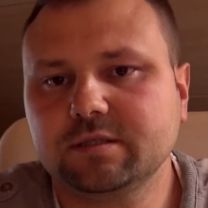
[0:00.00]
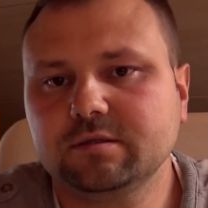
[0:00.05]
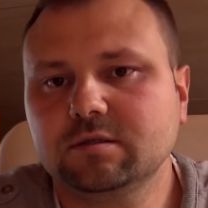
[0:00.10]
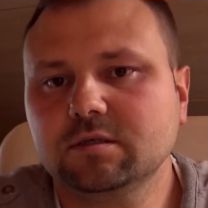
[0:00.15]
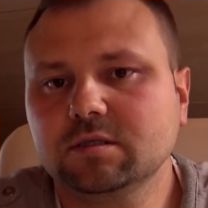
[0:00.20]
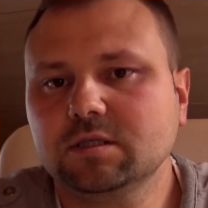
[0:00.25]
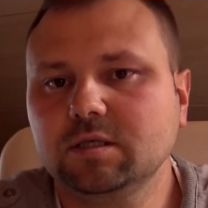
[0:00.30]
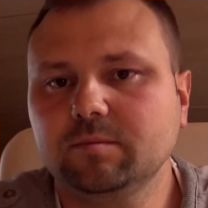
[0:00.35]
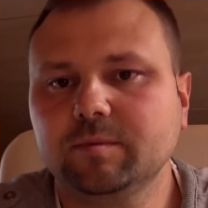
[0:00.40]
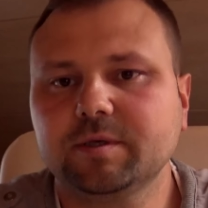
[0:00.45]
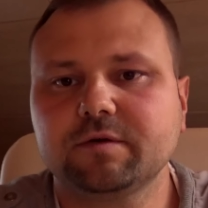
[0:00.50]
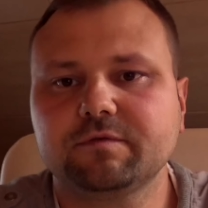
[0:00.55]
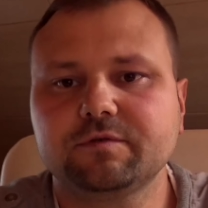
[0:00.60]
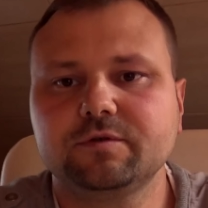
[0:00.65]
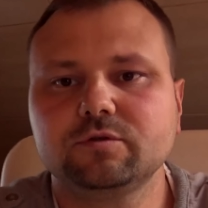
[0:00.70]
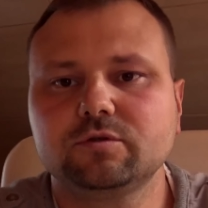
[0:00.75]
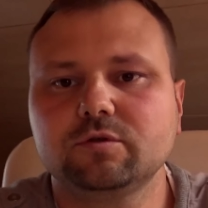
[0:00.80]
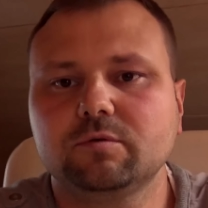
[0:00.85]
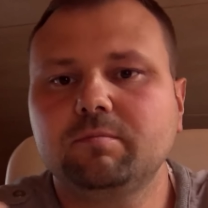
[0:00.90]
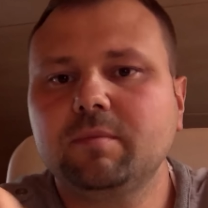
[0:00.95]
Irgendjemand auf
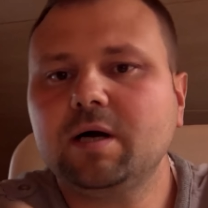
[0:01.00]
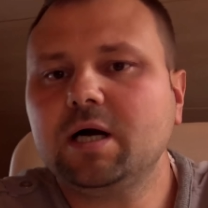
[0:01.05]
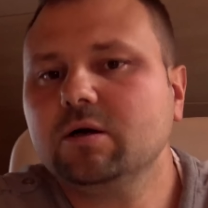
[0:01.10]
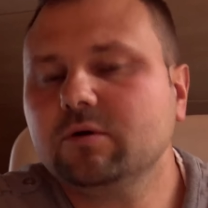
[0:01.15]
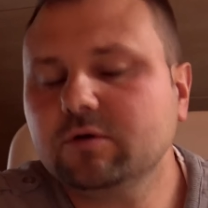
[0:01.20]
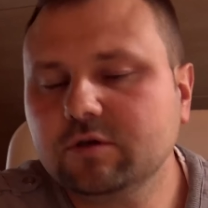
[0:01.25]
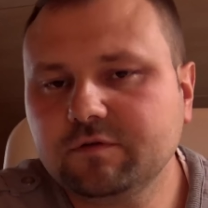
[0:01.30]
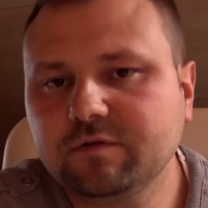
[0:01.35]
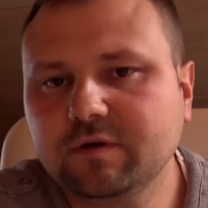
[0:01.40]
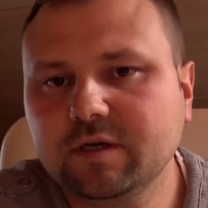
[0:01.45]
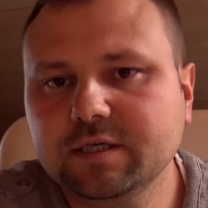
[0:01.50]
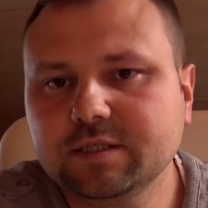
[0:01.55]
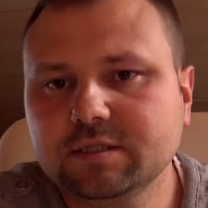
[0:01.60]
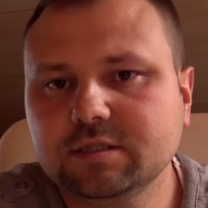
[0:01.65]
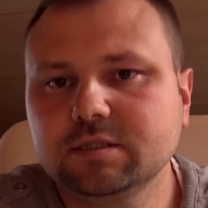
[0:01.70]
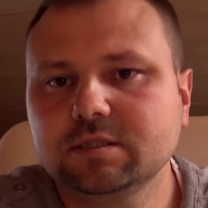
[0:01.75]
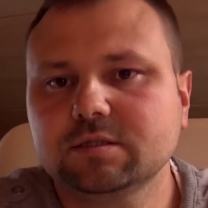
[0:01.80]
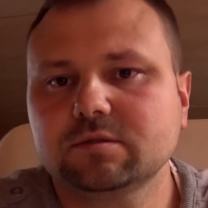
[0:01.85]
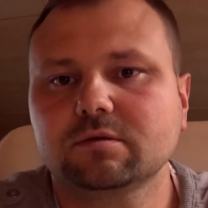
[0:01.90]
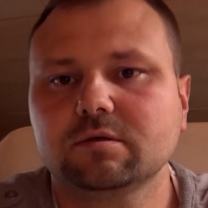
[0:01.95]
YouTube mag euch vielleicht
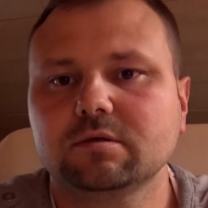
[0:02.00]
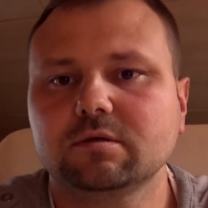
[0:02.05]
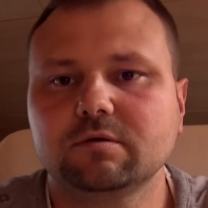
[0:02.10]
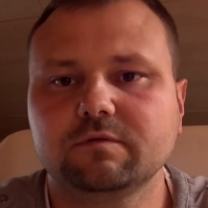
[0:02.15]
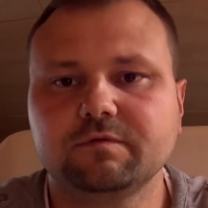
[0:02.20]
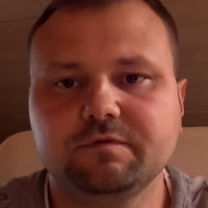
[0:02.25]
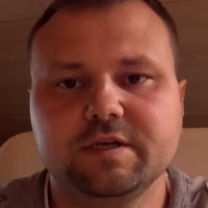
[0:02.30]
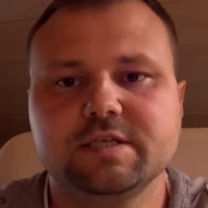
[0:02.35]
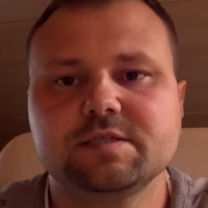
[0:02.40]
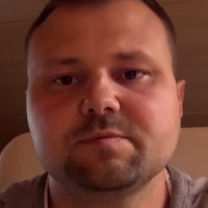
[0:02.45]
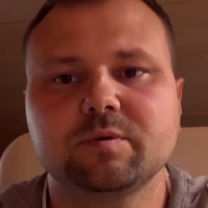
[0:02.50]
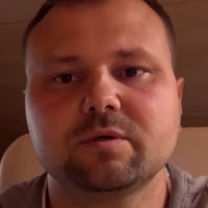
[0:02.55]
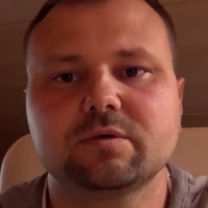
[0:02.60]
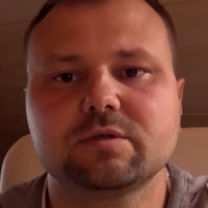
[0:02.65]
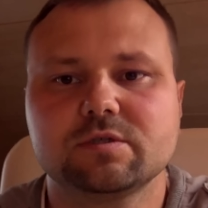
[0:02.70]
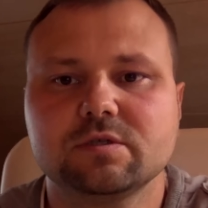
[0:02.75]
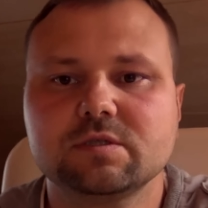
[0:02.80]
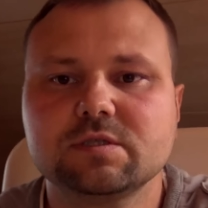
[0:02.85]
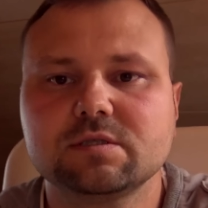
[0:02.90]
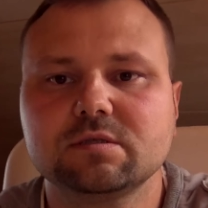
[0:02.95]
nicht oder auf Facebook
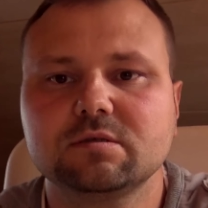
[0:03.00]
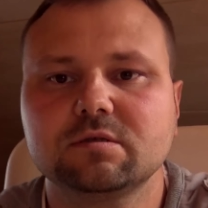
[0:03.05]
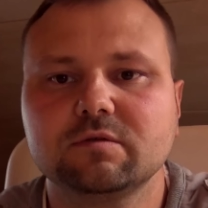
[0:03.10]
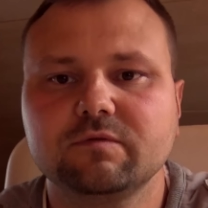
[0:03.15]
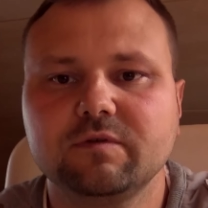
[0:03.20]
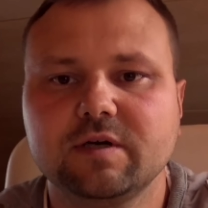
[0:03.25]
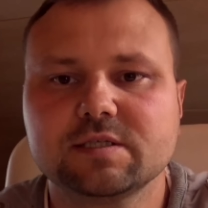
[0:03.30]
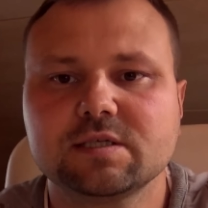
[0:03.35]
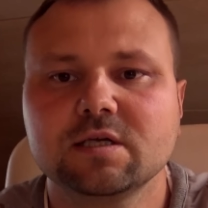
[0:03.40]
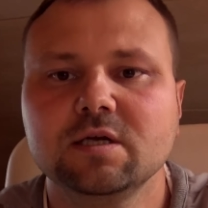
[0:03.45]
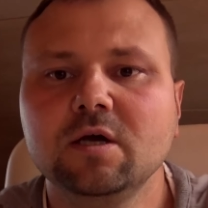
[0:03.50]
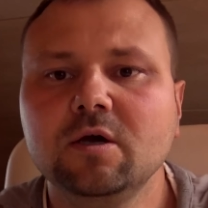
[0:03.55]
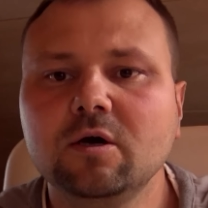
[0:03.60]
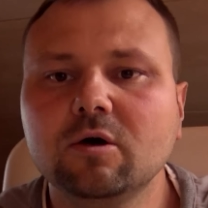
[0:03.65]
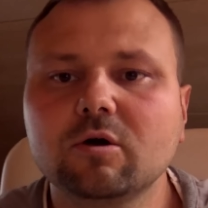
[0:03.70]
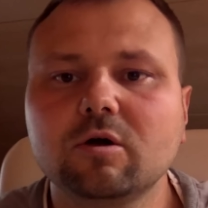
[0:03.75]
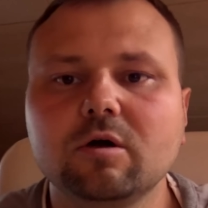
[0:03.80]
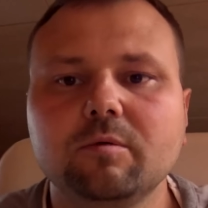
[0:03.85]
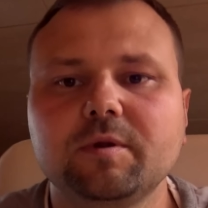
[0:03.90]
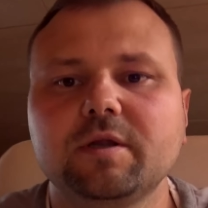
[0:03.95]
oder sonst irgendwas
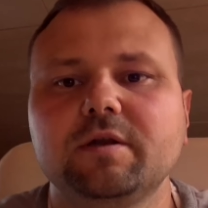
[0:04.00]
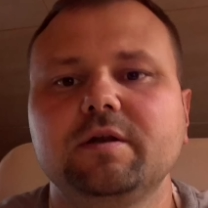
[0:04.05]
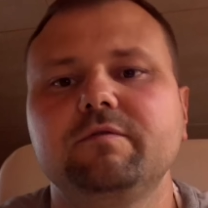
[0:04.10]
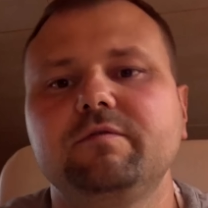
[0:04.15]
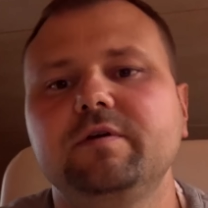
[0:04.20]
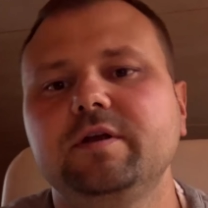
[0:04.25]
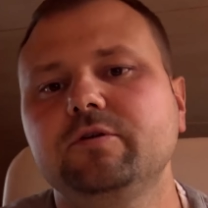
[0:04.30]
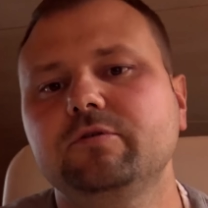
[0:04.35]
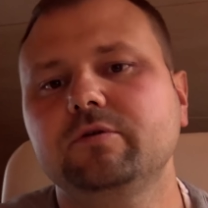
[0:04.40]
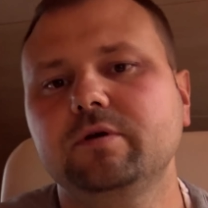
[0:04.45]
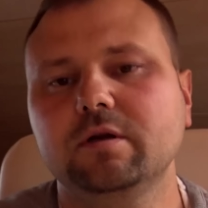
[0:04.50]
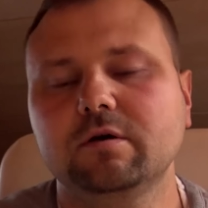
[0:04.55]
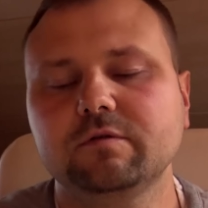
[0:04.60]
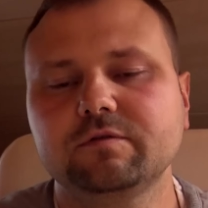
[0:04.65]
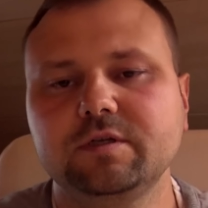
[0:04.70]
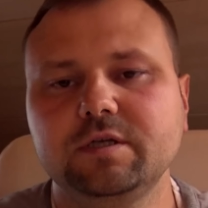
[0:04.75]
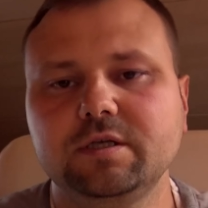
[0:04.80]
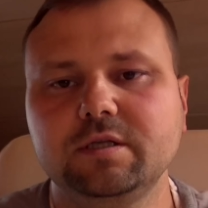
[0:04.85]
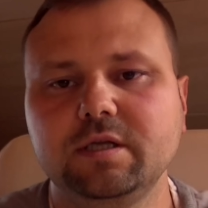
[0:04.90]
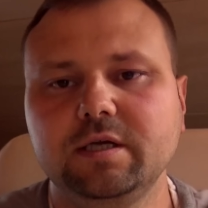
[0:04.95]
und kommt dann eventuell auf
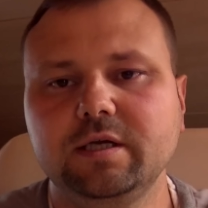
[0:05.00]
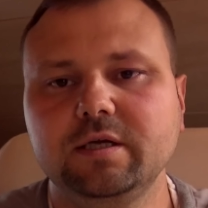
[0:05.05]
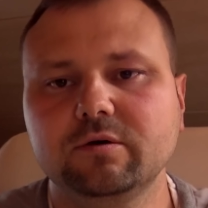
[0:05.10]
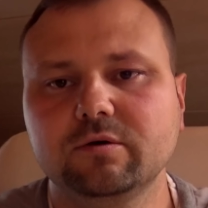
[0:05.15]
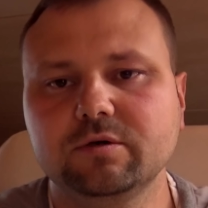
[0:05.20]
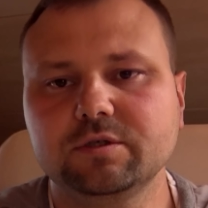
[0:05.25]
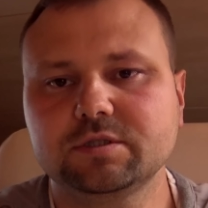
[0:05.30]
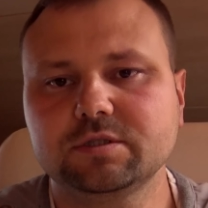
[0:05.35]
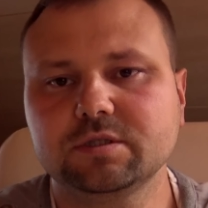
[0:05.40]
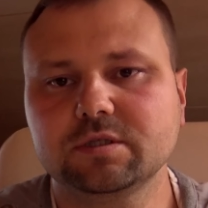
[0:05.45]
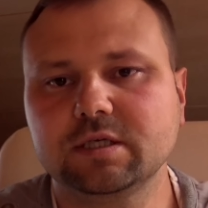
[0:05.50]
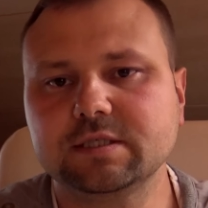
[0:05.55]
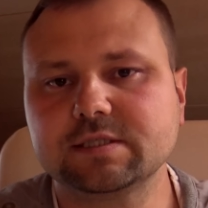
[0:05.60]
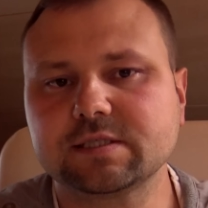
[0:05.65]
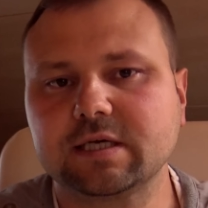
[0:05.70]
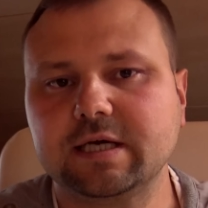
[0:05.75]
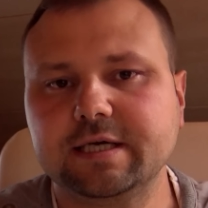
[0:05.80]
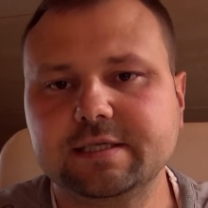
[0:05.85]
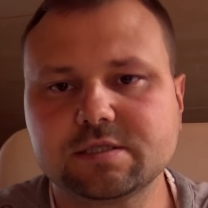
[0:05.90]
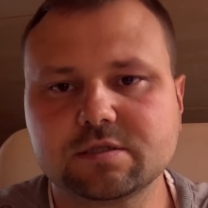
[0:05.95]
die Idee, euch
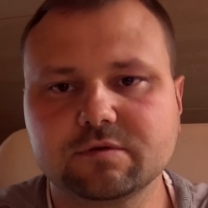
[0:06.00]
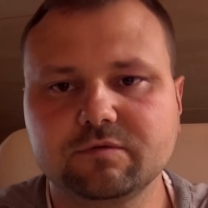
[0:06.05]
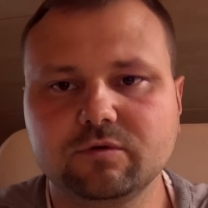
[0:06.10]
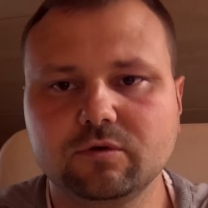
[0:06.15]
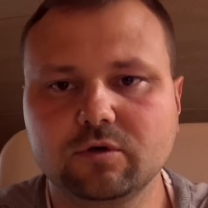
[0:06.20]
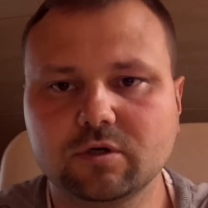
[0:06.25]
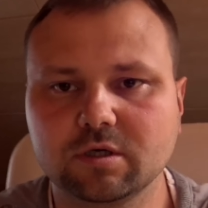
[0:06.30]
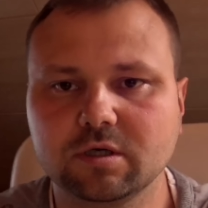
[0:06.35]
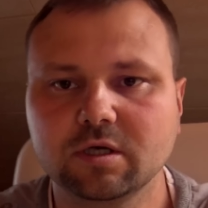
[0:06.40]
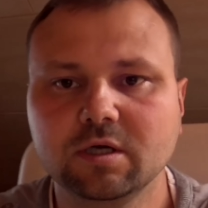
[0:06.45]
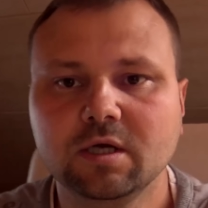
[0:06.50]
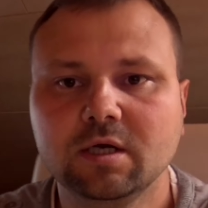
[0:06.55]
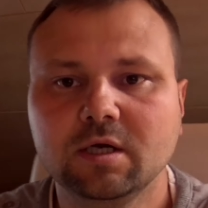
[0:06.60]
eins reinzuwirken.